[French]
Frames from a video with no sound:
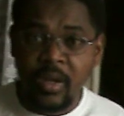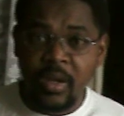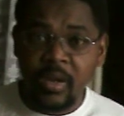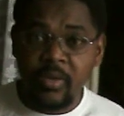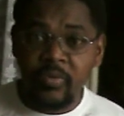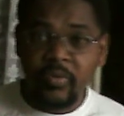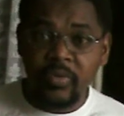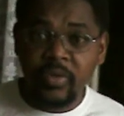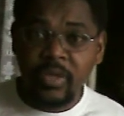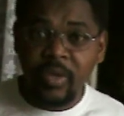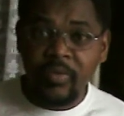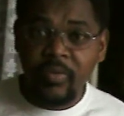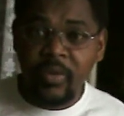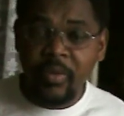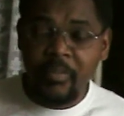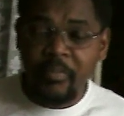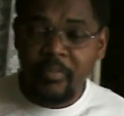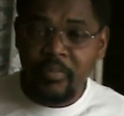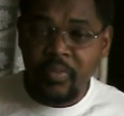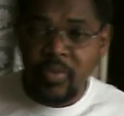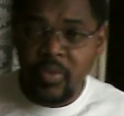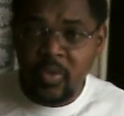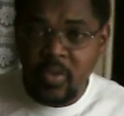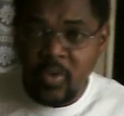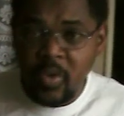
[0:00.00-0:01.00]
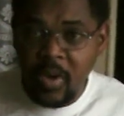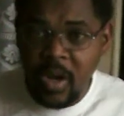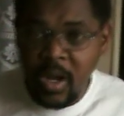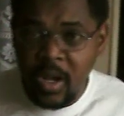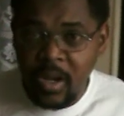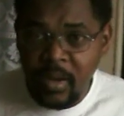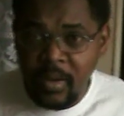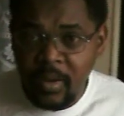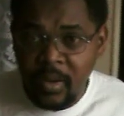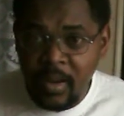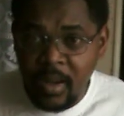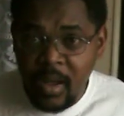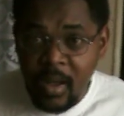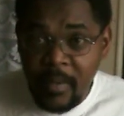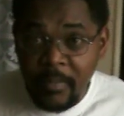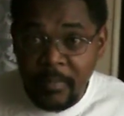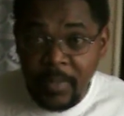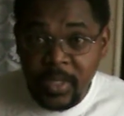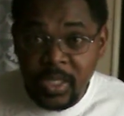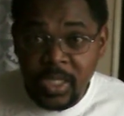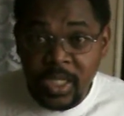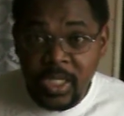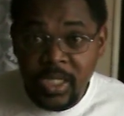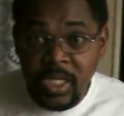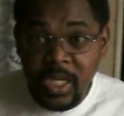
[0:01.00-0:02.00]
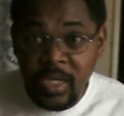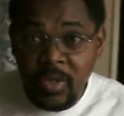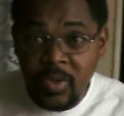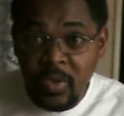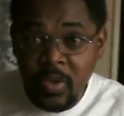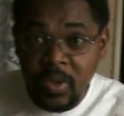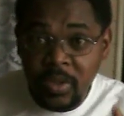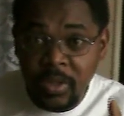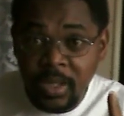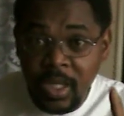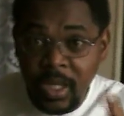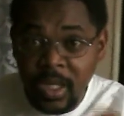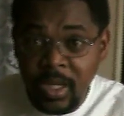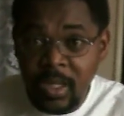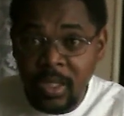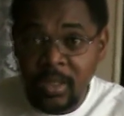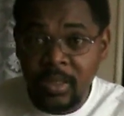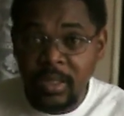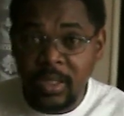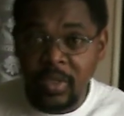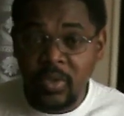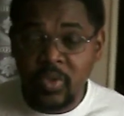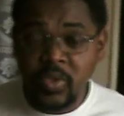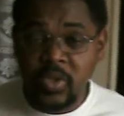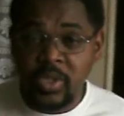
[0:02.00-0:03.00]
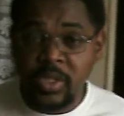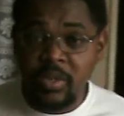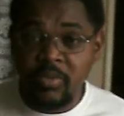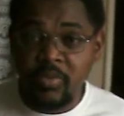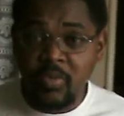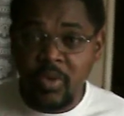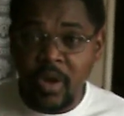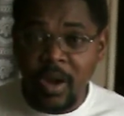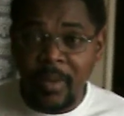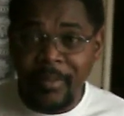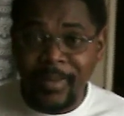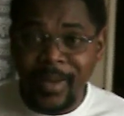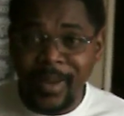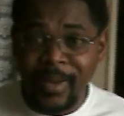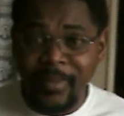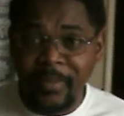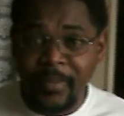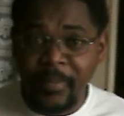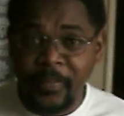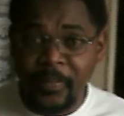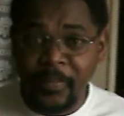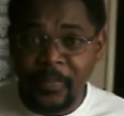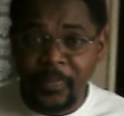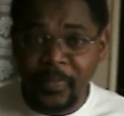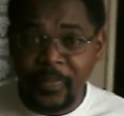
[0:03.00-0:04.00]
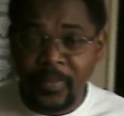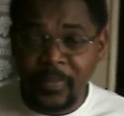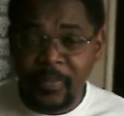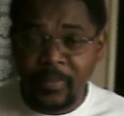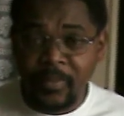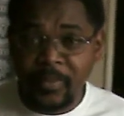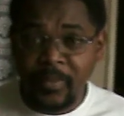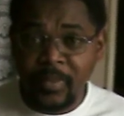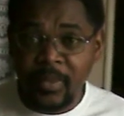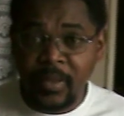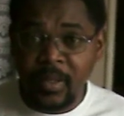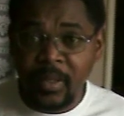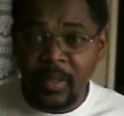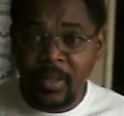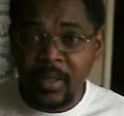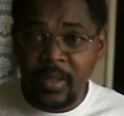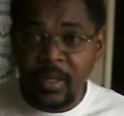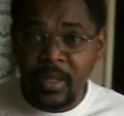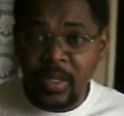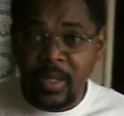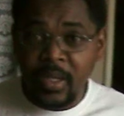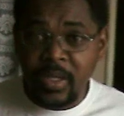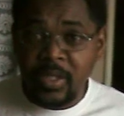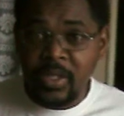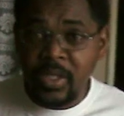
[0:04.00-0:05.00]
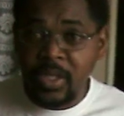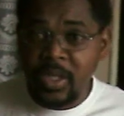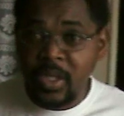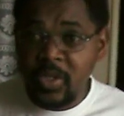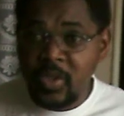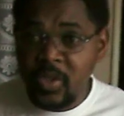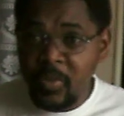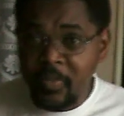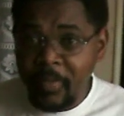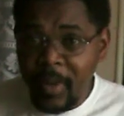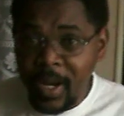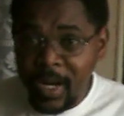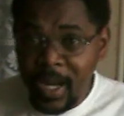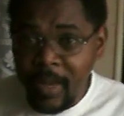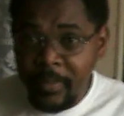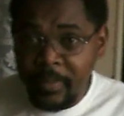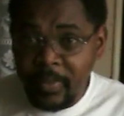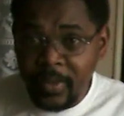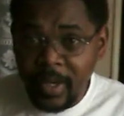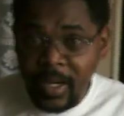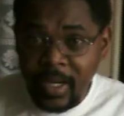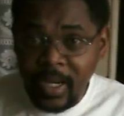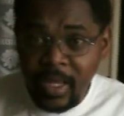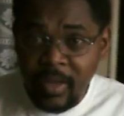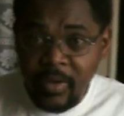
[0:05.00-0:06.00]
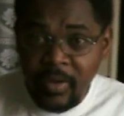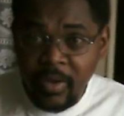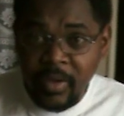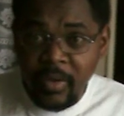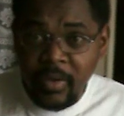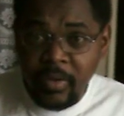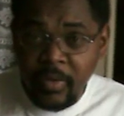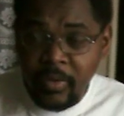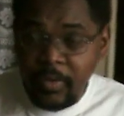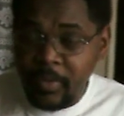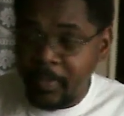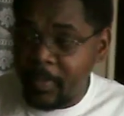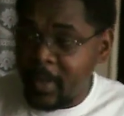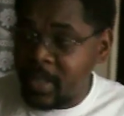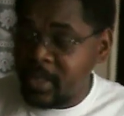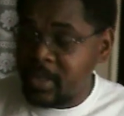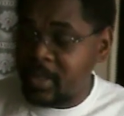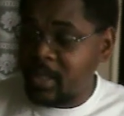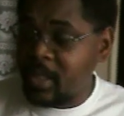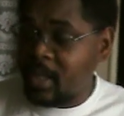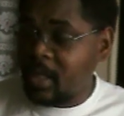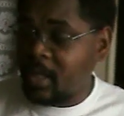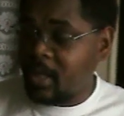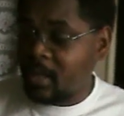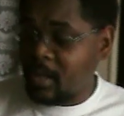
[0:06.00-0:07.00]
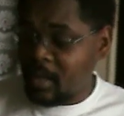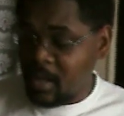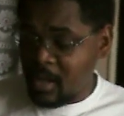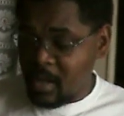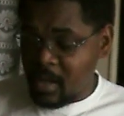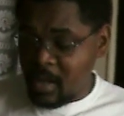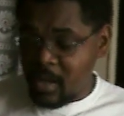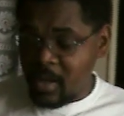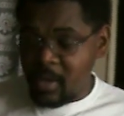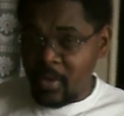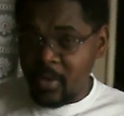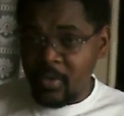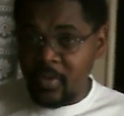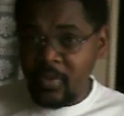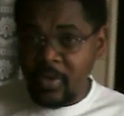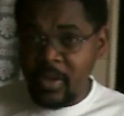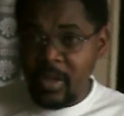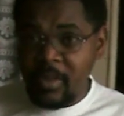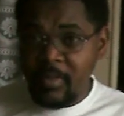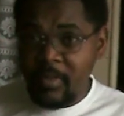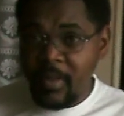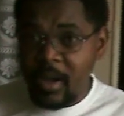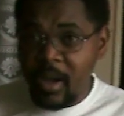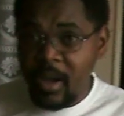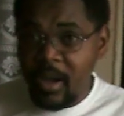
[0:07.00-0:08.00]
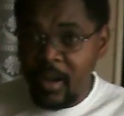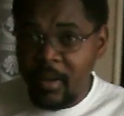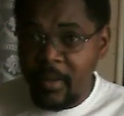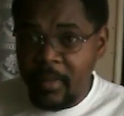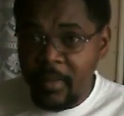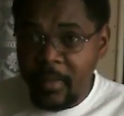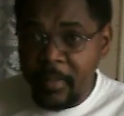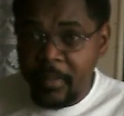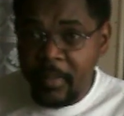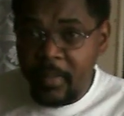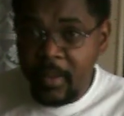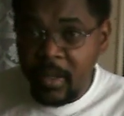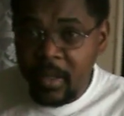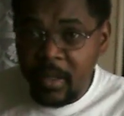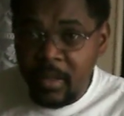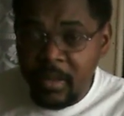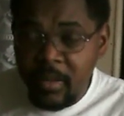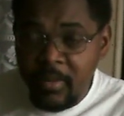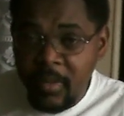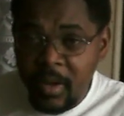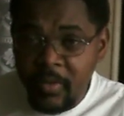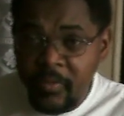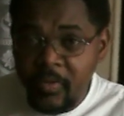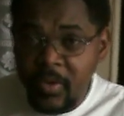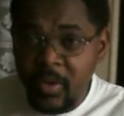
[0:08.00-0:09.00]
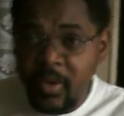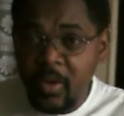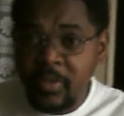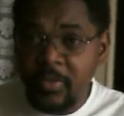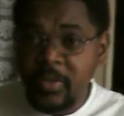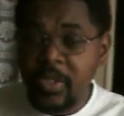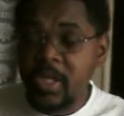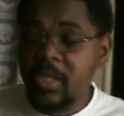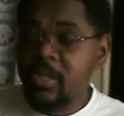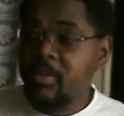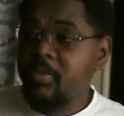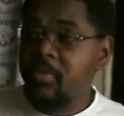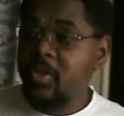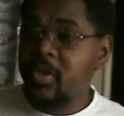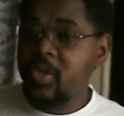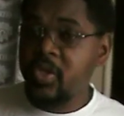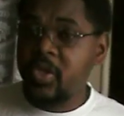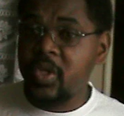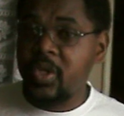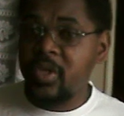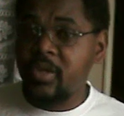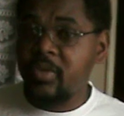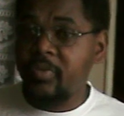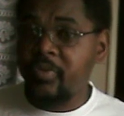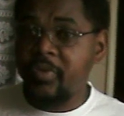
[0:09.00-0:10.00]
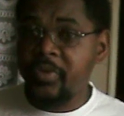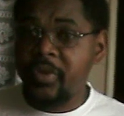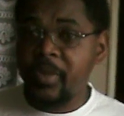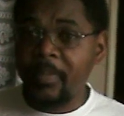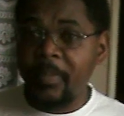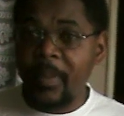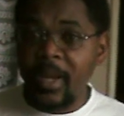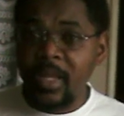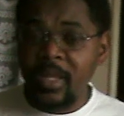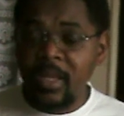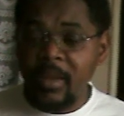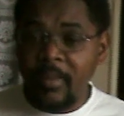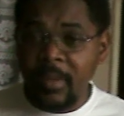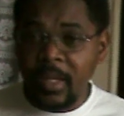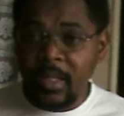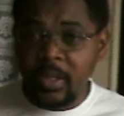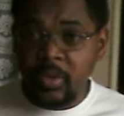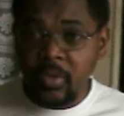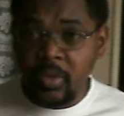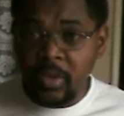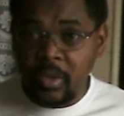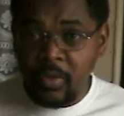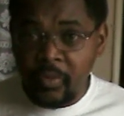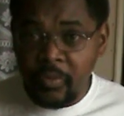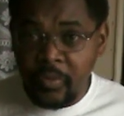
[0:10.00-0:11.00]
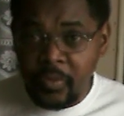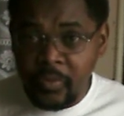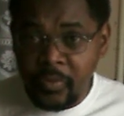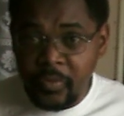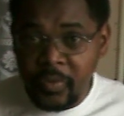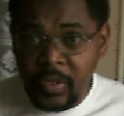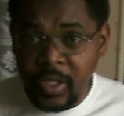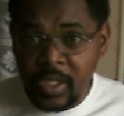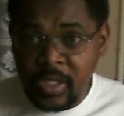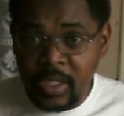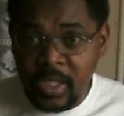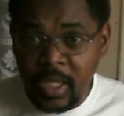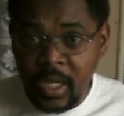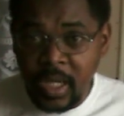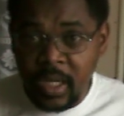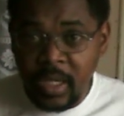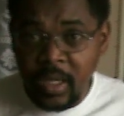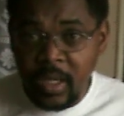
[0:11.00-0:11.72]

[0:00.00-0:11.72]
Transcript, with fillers: Vous avez pourquoi Parce que j'ai une compte à rendre aussi moi-même. Je ne suis pas là pour aller, pasteur. Oui, bah, il m'a fait comme ça ce monsieur. Je ne vous ai pas demandé oui, qu'il faut faire ça.